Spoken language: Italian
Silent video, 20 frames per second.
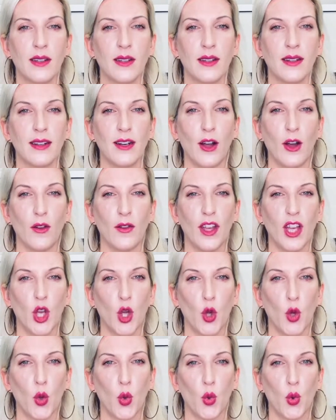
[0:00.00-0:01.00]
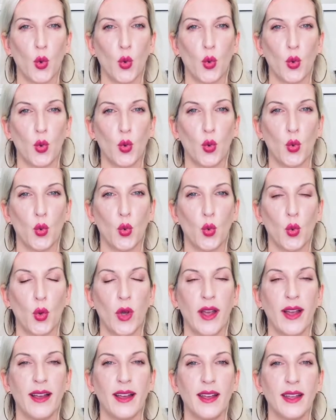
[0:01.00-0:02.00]
9
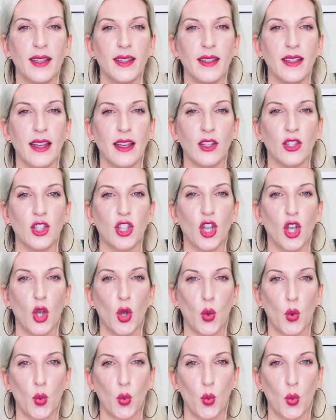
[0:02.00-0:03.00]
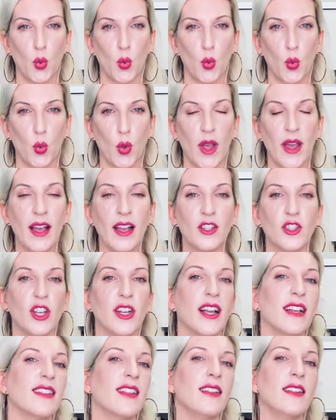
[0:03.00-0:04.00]
10
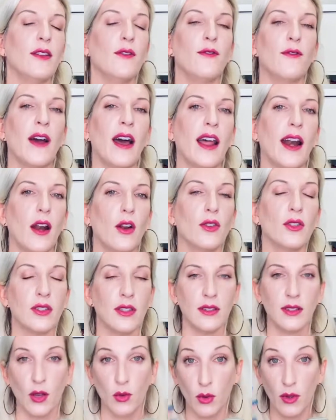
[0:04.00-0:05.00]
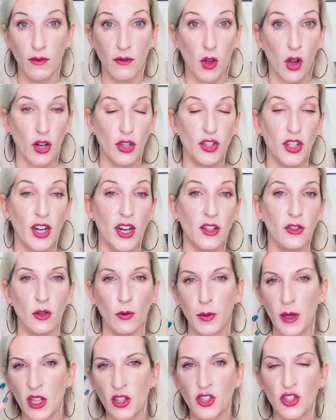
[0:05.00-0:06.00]
Cercate di farlo senza coinvolgere le
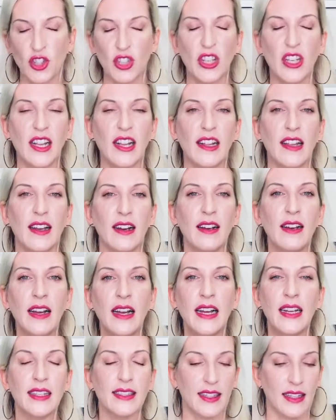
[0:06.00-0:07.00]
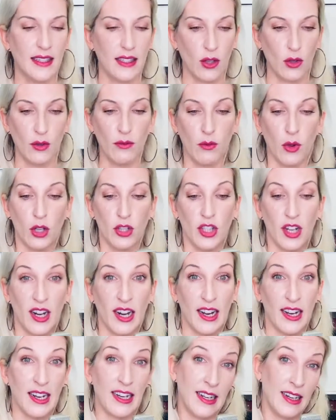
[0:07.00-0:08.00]
sopracciglia, senza coinvolgere
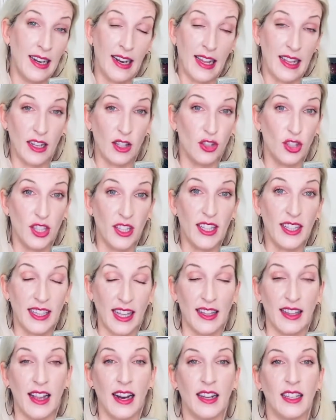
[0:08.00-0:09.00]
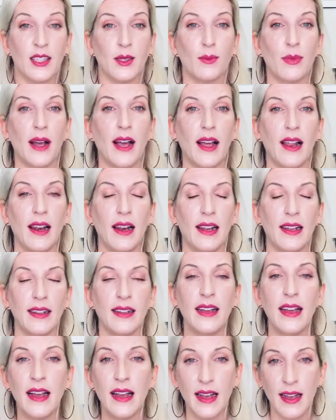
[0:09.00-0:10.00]
la, la rigidità delle spalle,
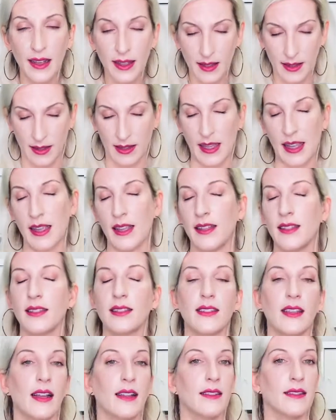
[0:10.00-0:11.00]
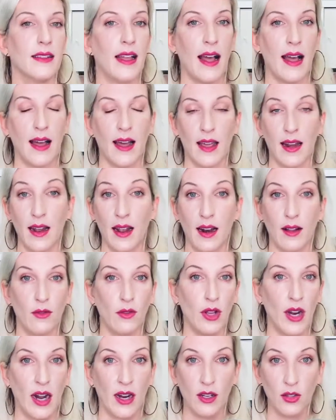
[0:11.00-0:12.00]
senza andare a
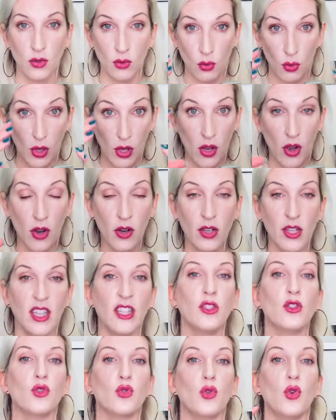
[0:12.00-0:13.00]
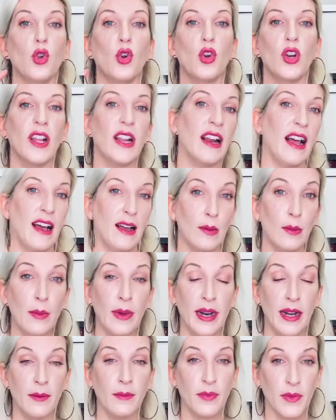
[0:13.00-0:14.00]
lavorare sugli occhi, solo le
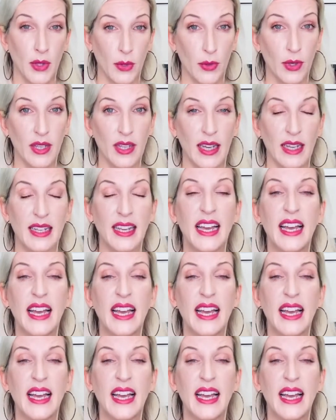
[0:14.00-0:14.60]
labbra, ok? E